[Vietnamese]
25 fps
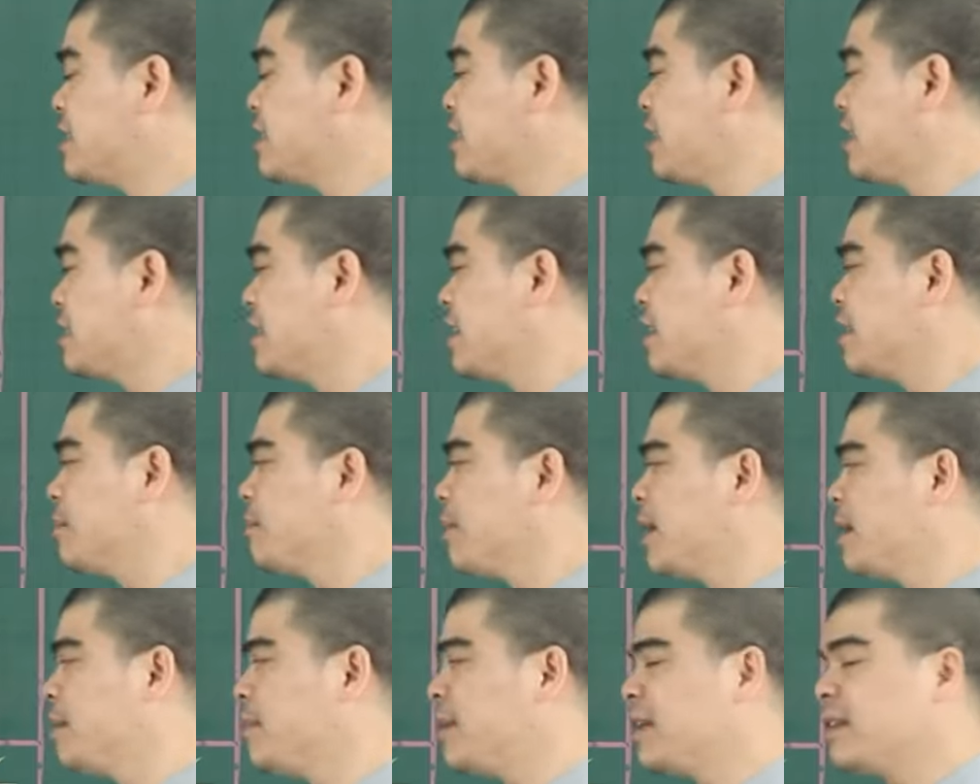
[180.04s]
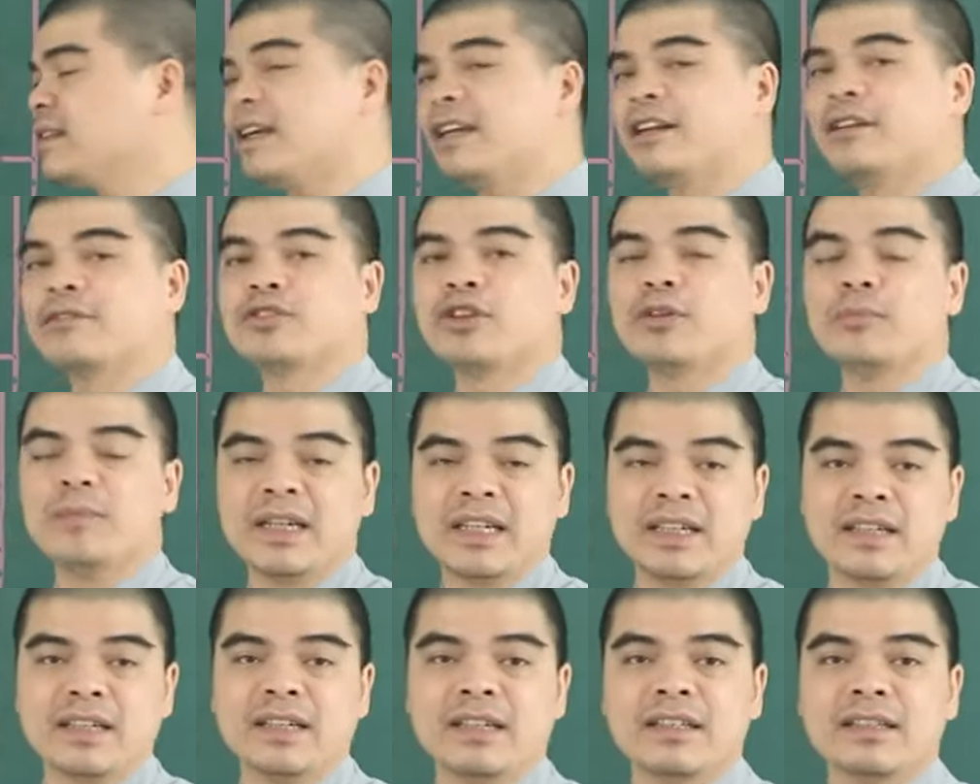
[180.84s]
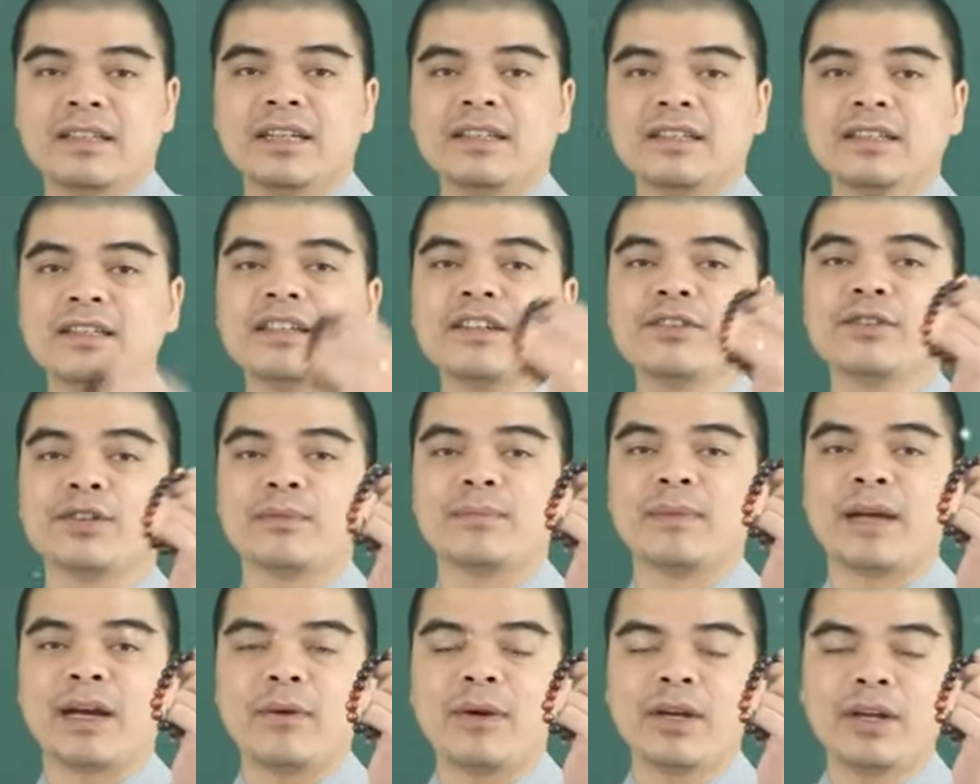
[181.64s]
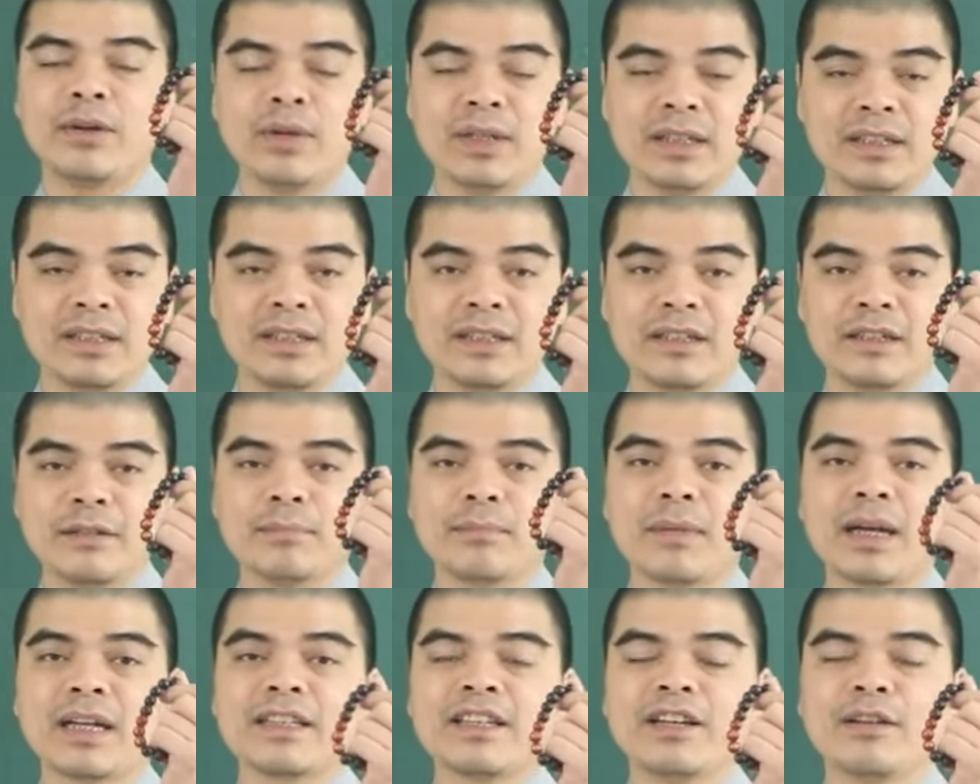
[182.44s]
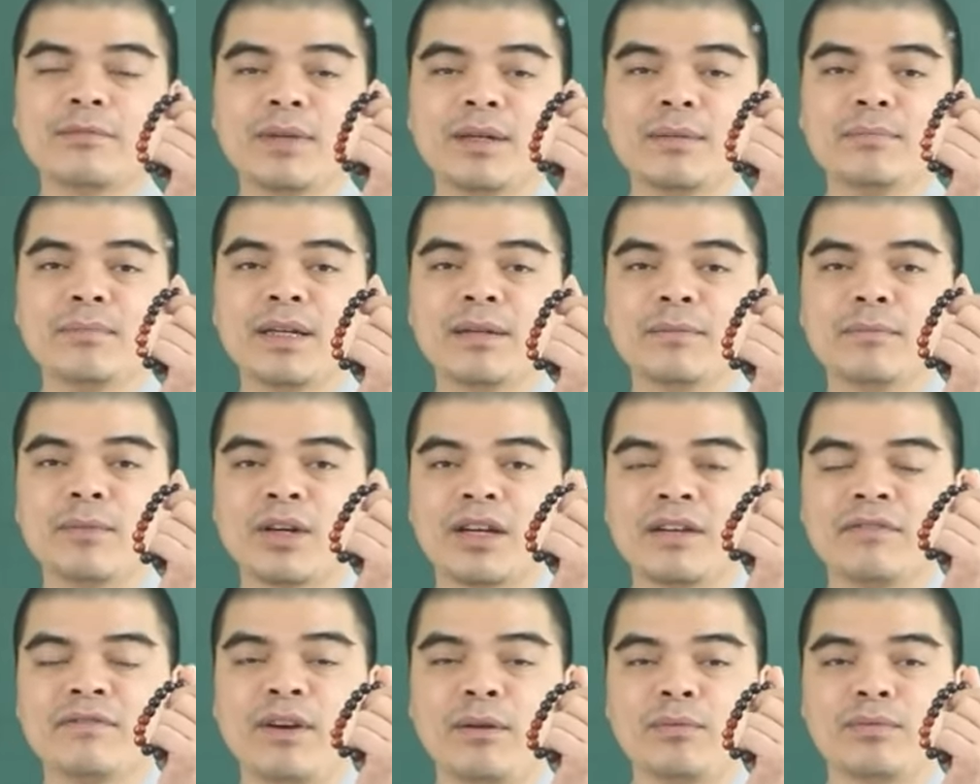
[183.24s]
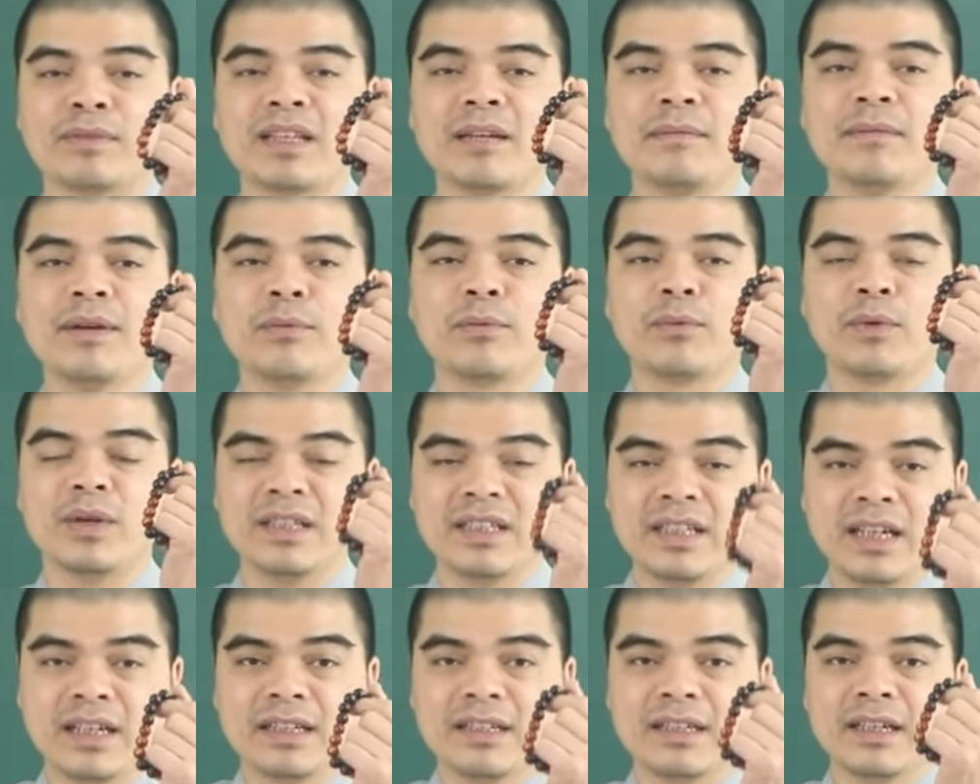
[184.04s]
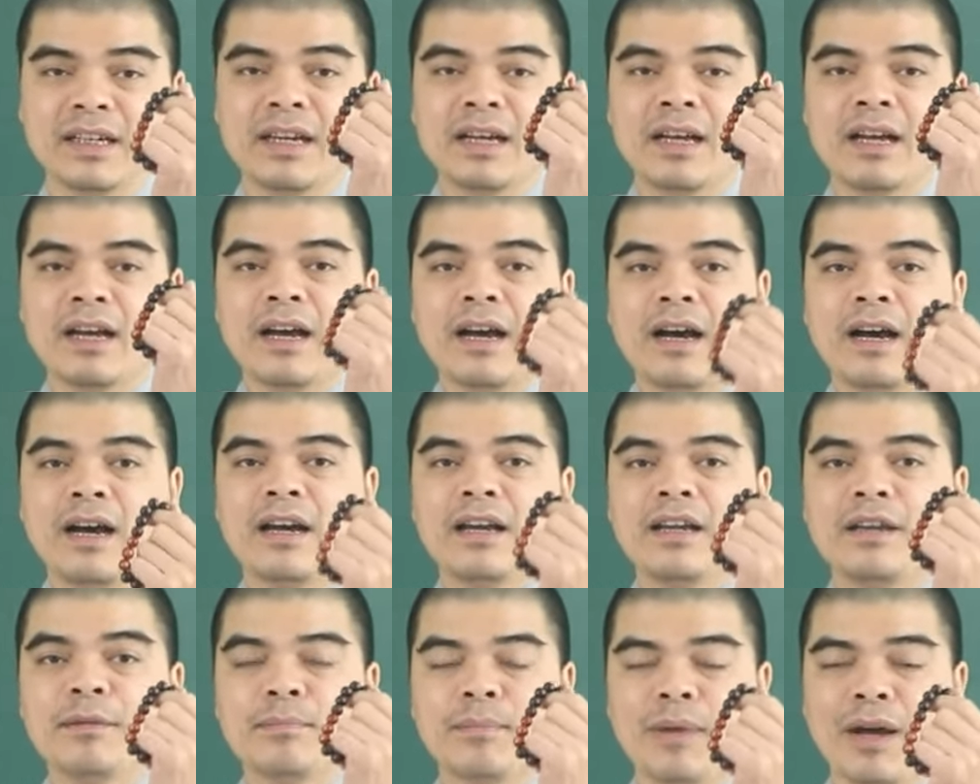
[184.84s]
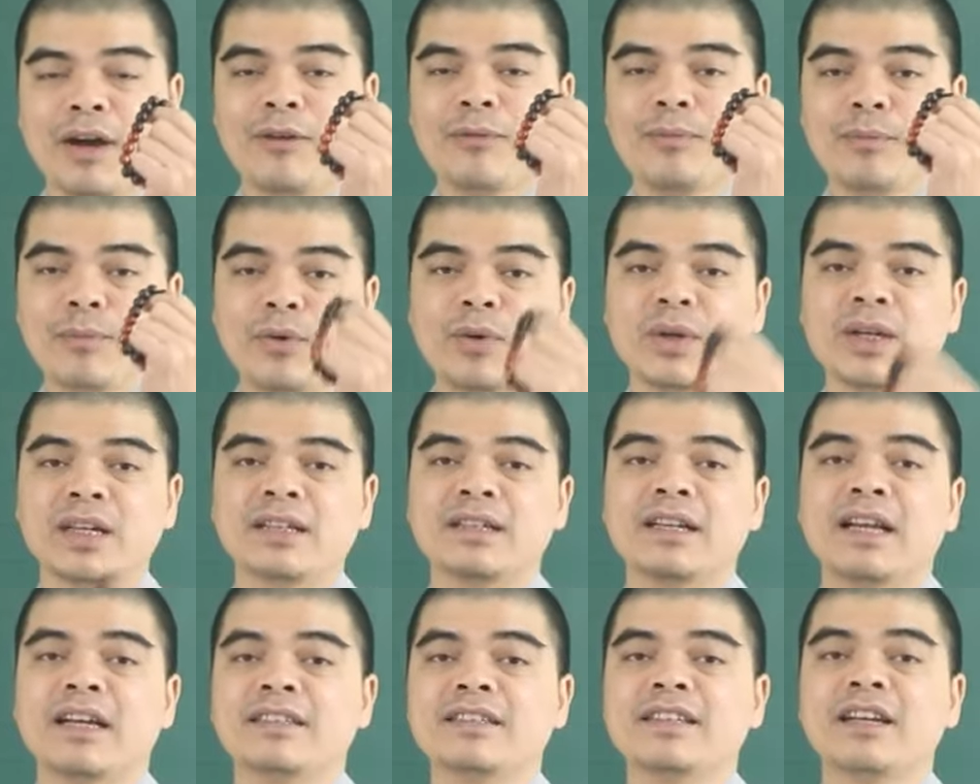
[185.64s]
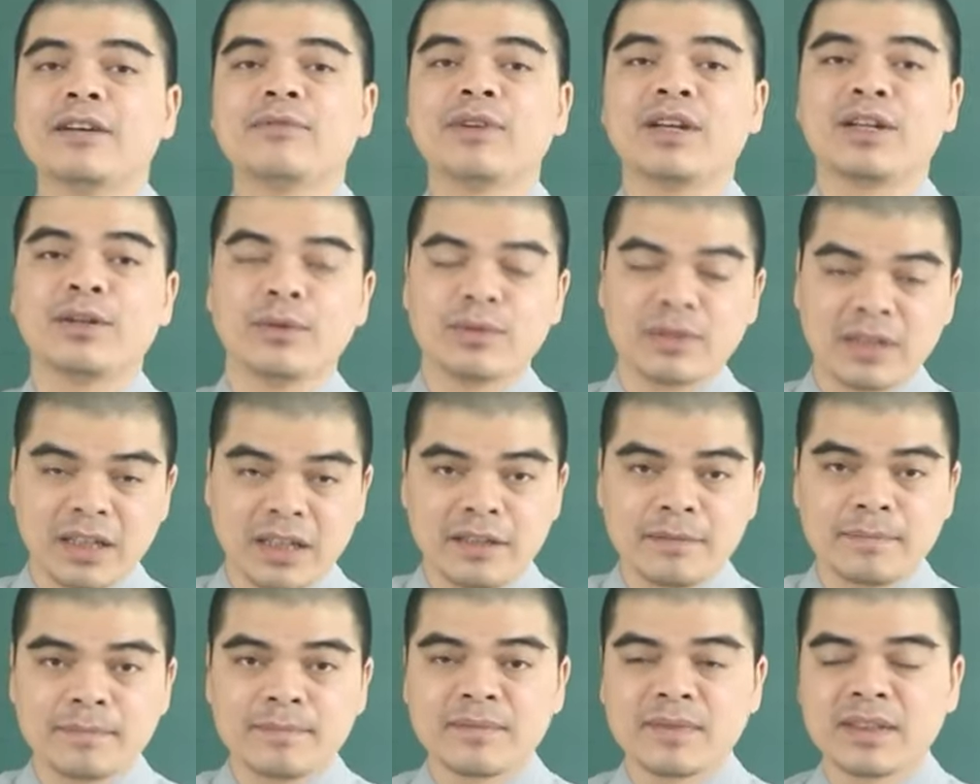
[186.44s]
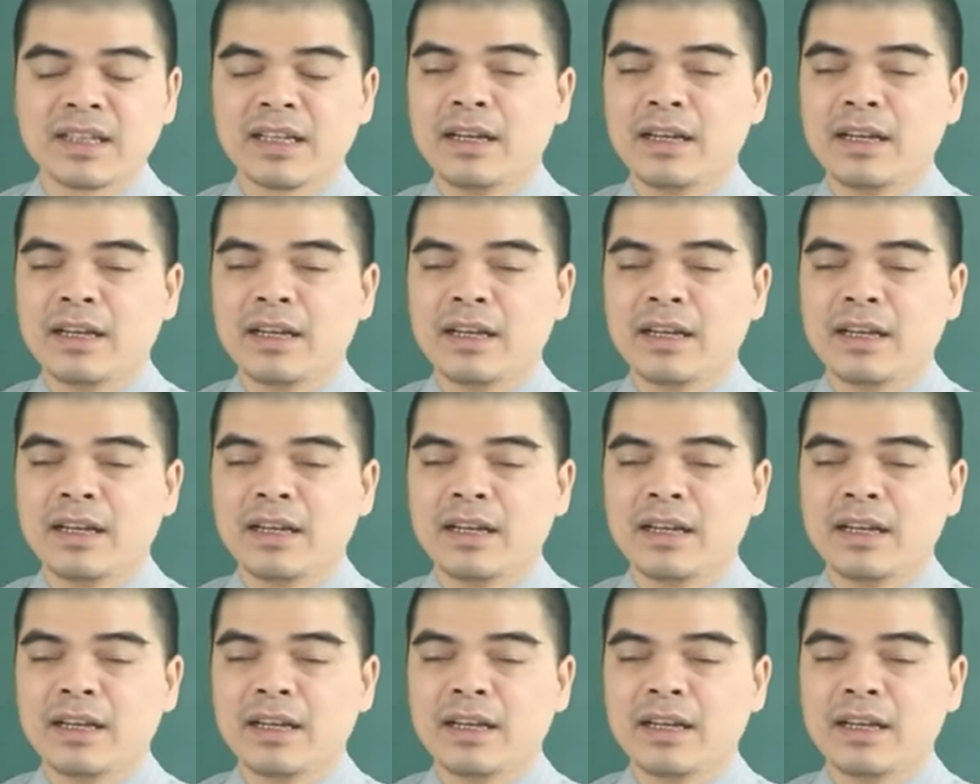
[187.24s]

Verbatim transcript: gia tăng thêm cái may mắn tài lộc cho mình ấy, thì những người tuổi mão hãy luôn nhớ mang theo bên mình một cái vòng tam hợp quý nhân hợi mão mùi để trợ vận hộ thân